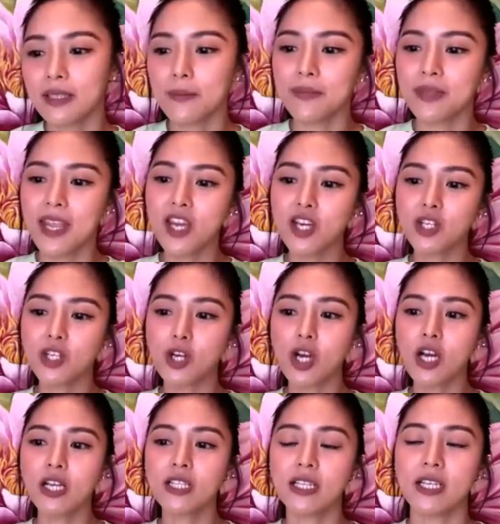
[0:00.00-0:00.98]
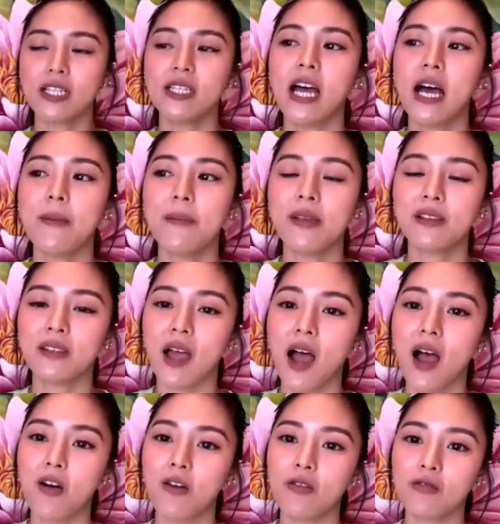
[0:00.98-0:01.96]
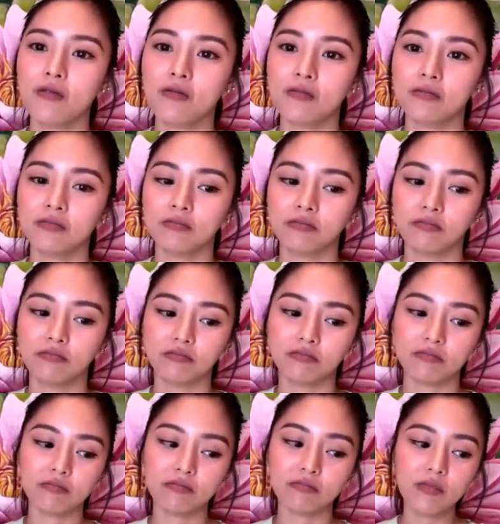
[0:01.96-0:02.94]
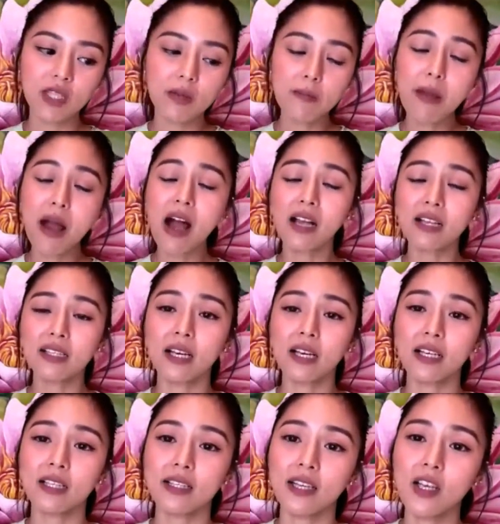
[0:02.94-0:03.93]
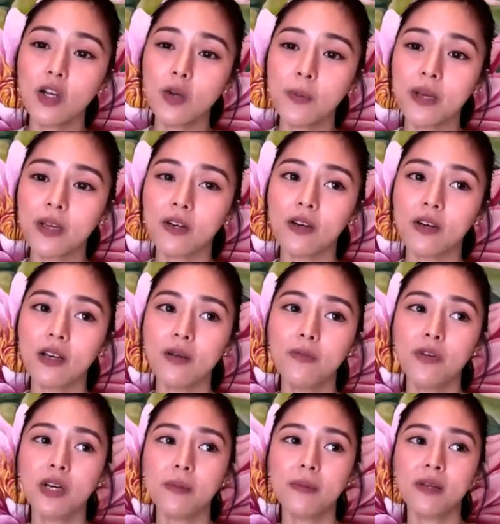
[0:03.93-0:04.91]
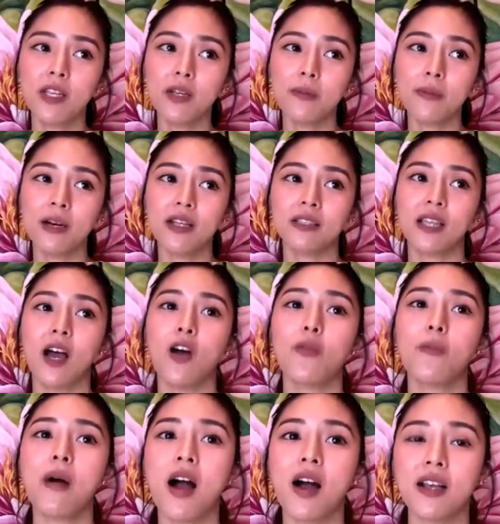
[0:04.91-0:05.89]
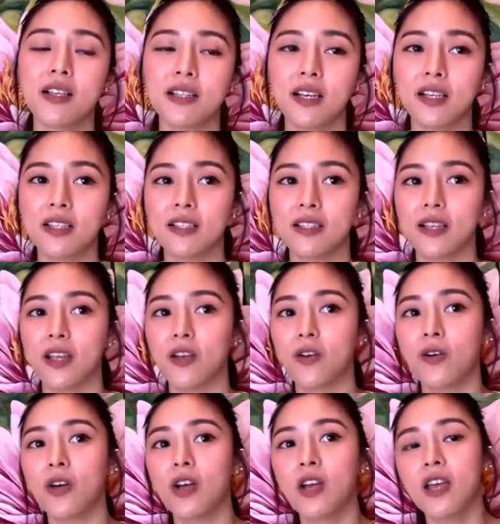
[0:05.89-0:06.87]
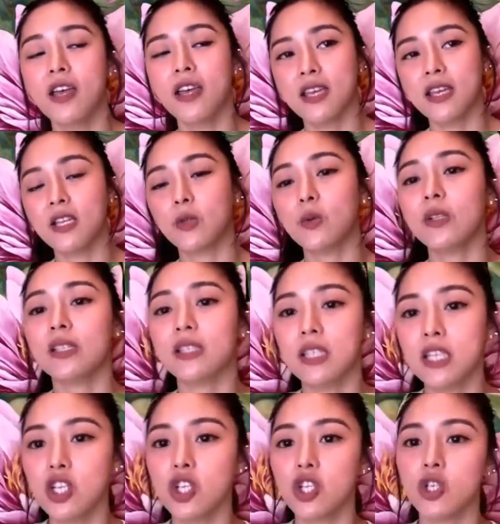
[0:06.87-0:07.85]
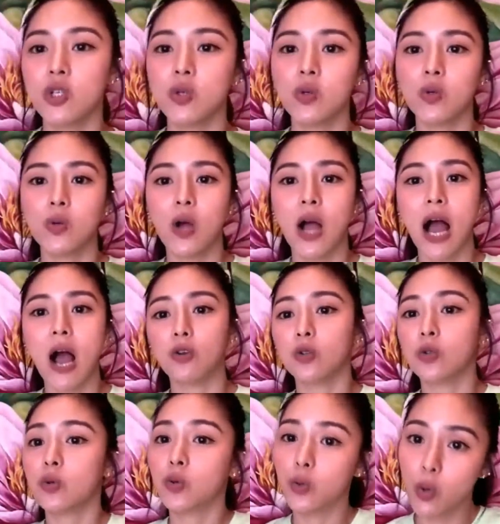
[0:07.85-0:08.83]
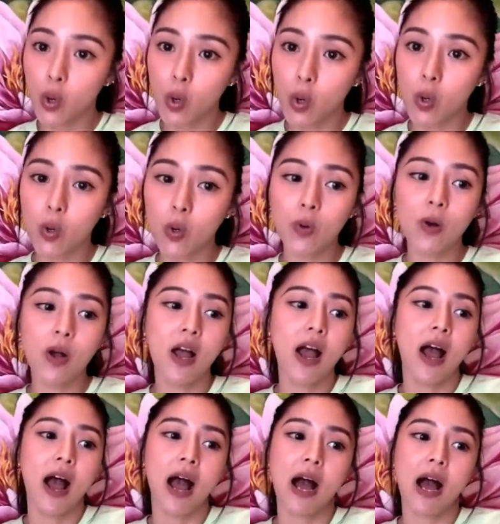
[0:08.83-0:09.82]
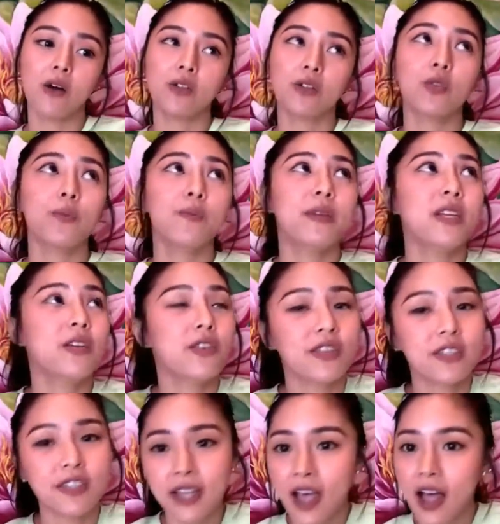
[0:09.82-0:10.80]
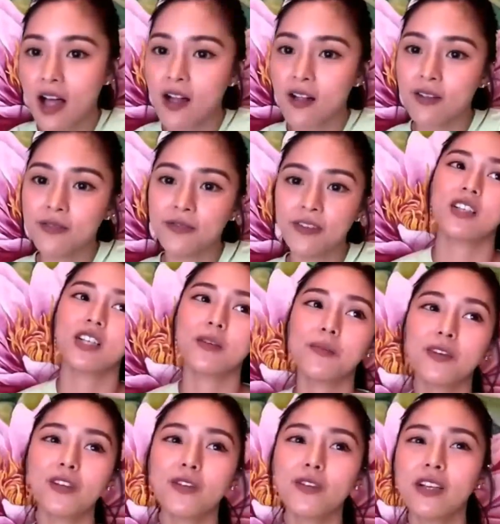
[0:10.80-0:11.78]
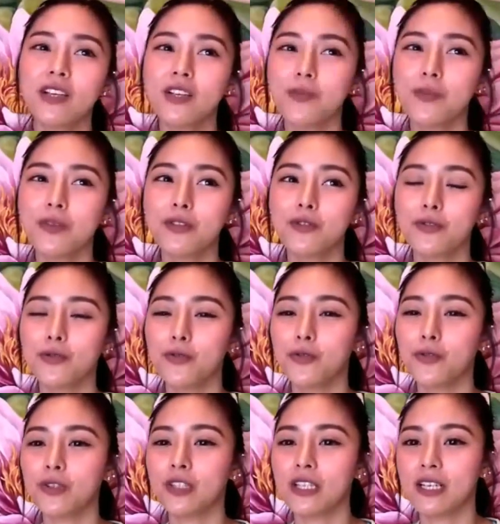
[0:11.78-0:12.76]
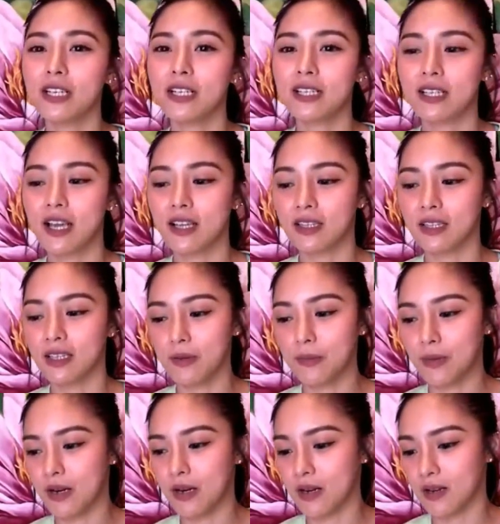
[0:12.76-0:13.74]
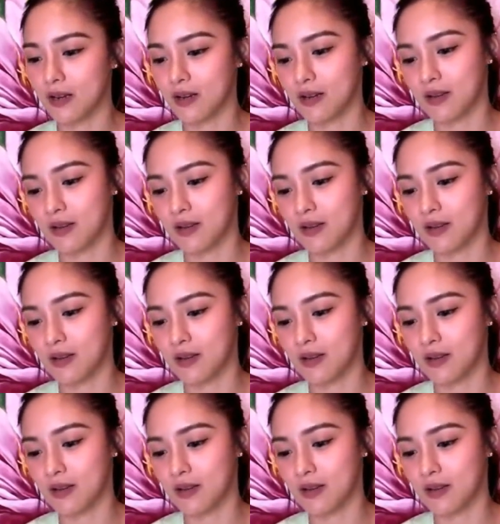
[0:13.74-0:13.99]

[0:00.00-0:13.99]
temptations, ang daming taong makakasakit sa'yo. Pero alam mo naman na yung mga taong makakasakit sa'yo, it will teach you how to grow, how to be yourself. Eh, yun lang yung magtuturo talaga sa atin ng mga